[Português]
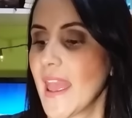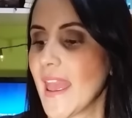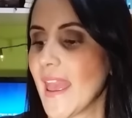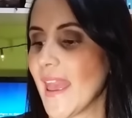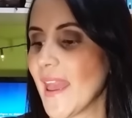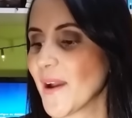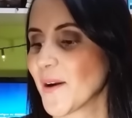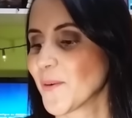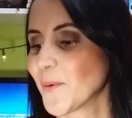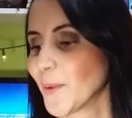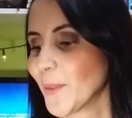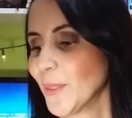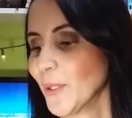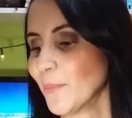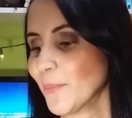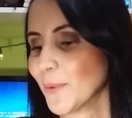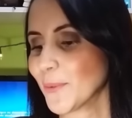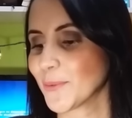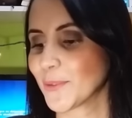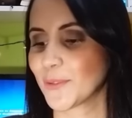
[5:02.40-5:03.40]
É o
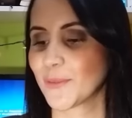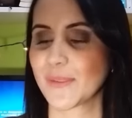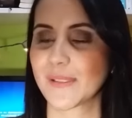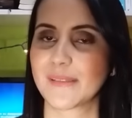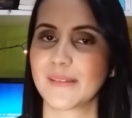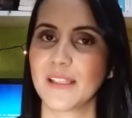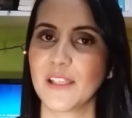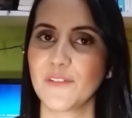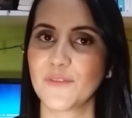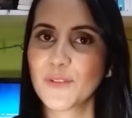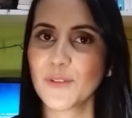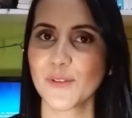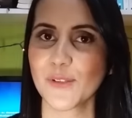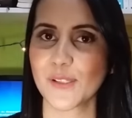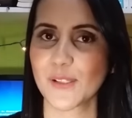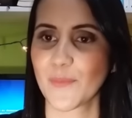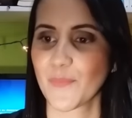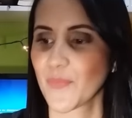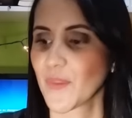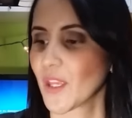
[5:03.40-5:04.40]
No Mundo dos
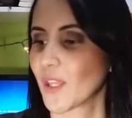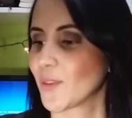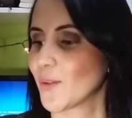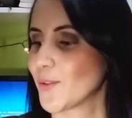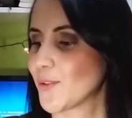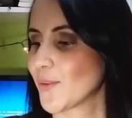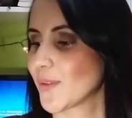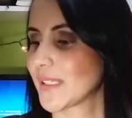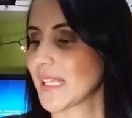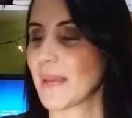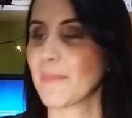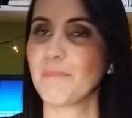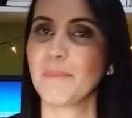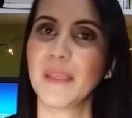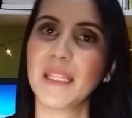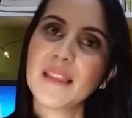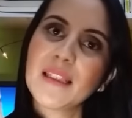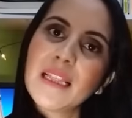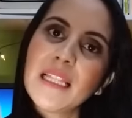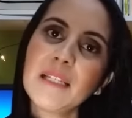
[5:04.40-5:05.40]
Livros, do José
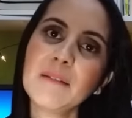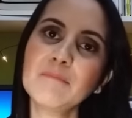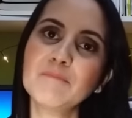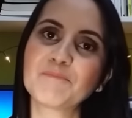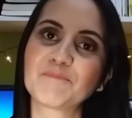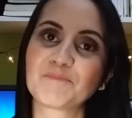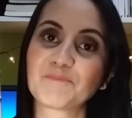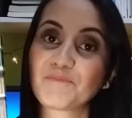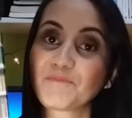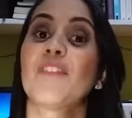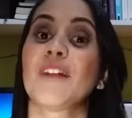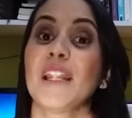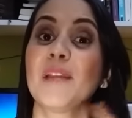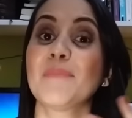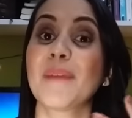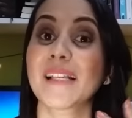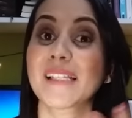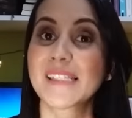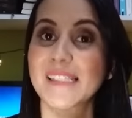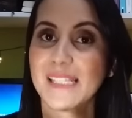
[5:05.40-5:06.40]
Mindlin. Falei
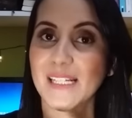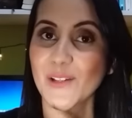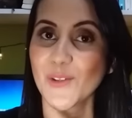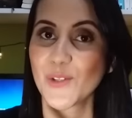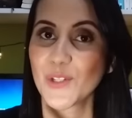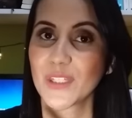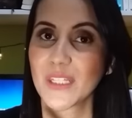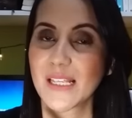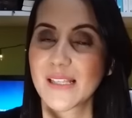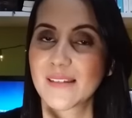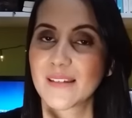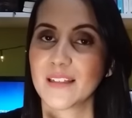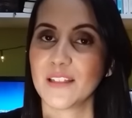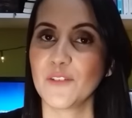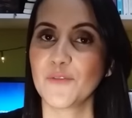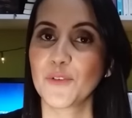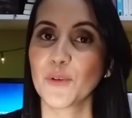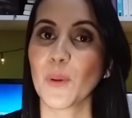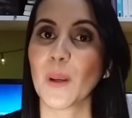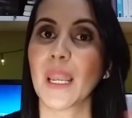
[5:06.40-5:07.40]
bastante desse
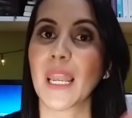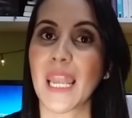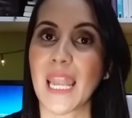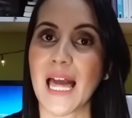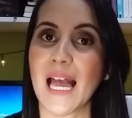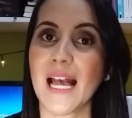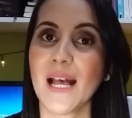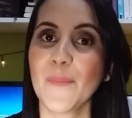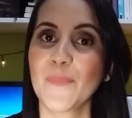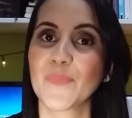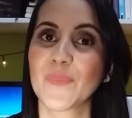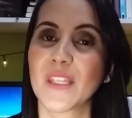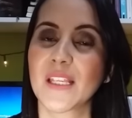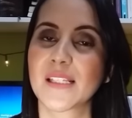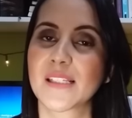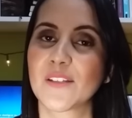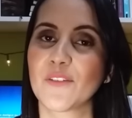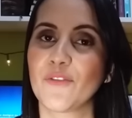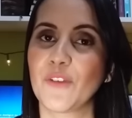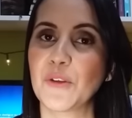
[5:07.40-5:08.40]
livro lá
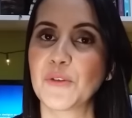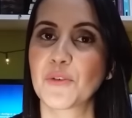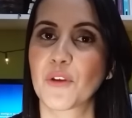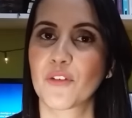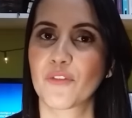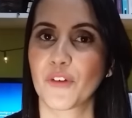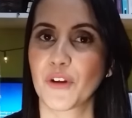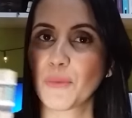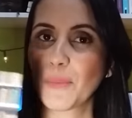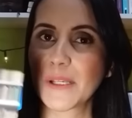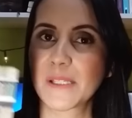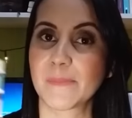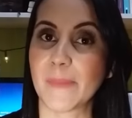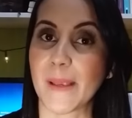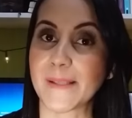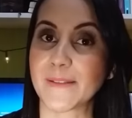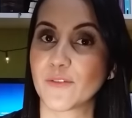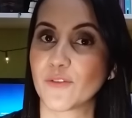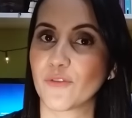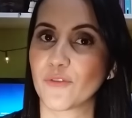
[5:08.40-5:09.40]
nesse vídeo, que foi uma
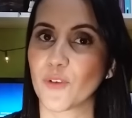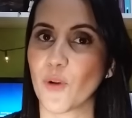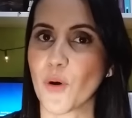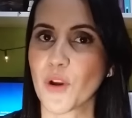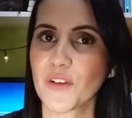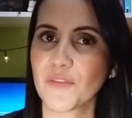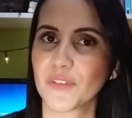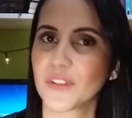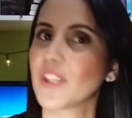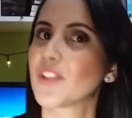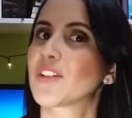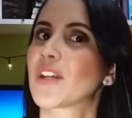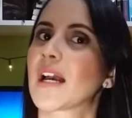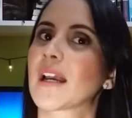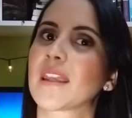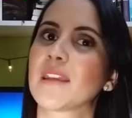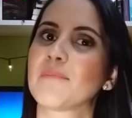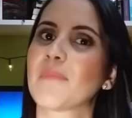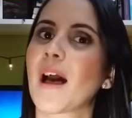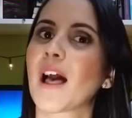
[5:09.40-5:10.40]
espécie de vlog, eu vou deixar
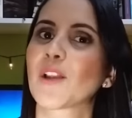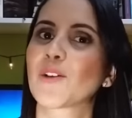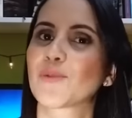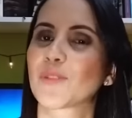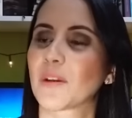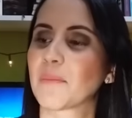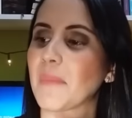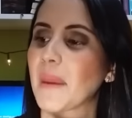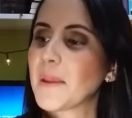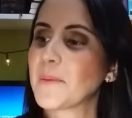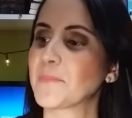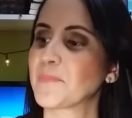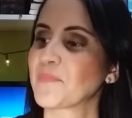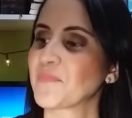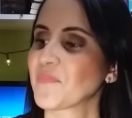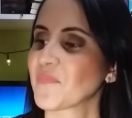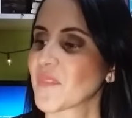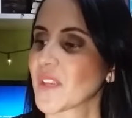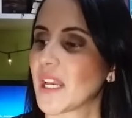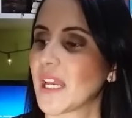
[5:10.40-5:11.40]
aqui embaixo também
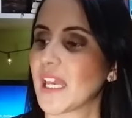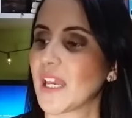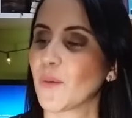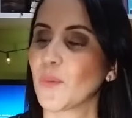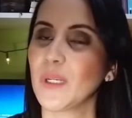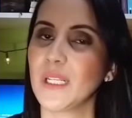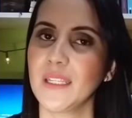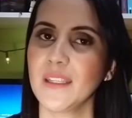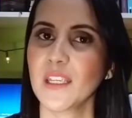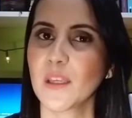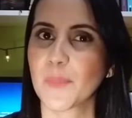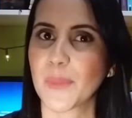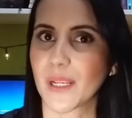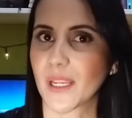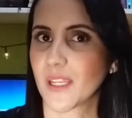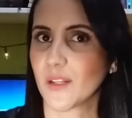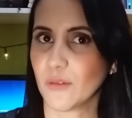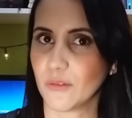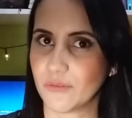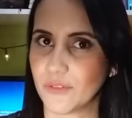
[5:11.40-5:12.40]
é, o link para
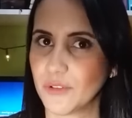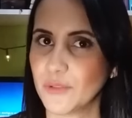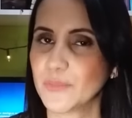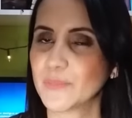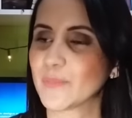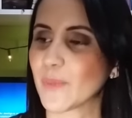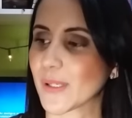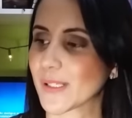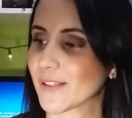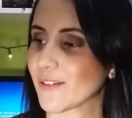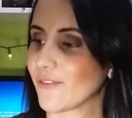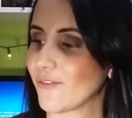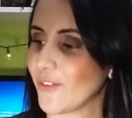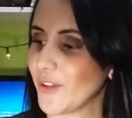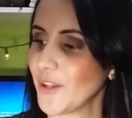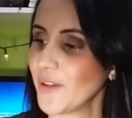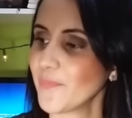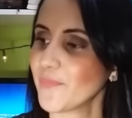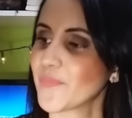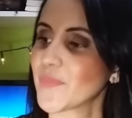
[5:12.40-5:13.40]
quem não viu, possa
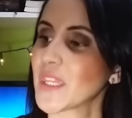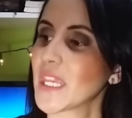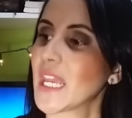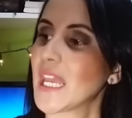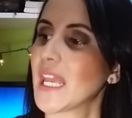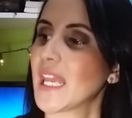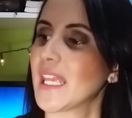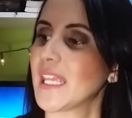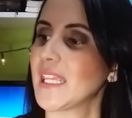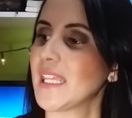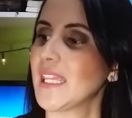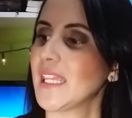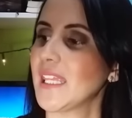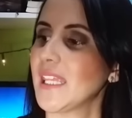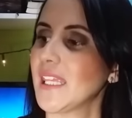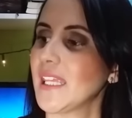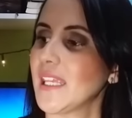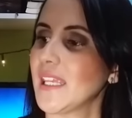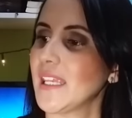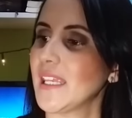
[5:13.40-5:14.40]
ver.
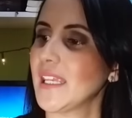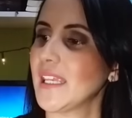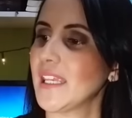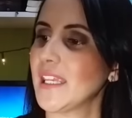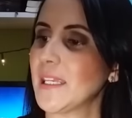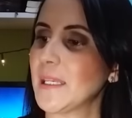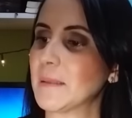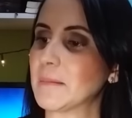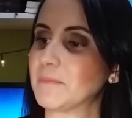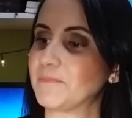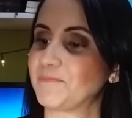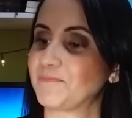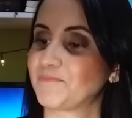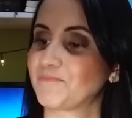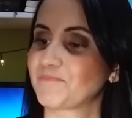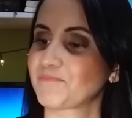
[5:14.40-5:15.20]
E